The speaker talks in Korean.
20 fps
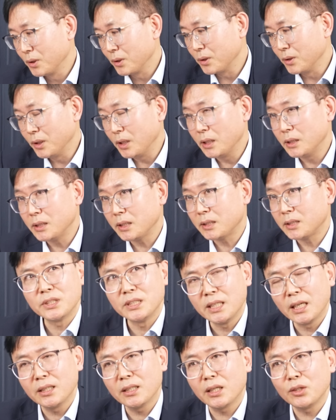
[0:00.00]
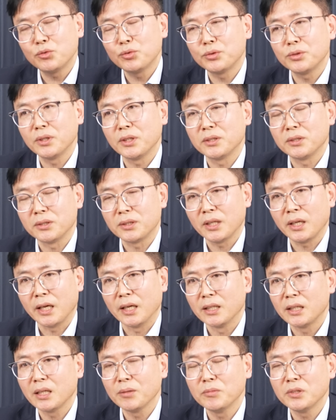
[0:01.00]
근데 이제 지난달 출연했을 때
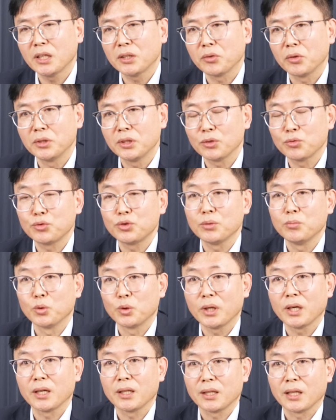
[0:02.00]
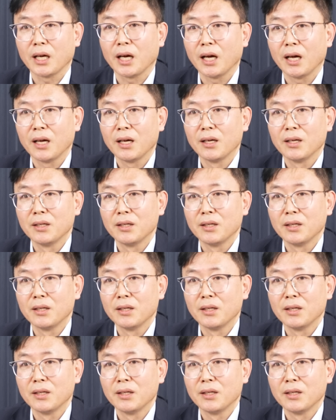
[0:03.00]
엔켐은 나 더 이상 추천 못하겠다,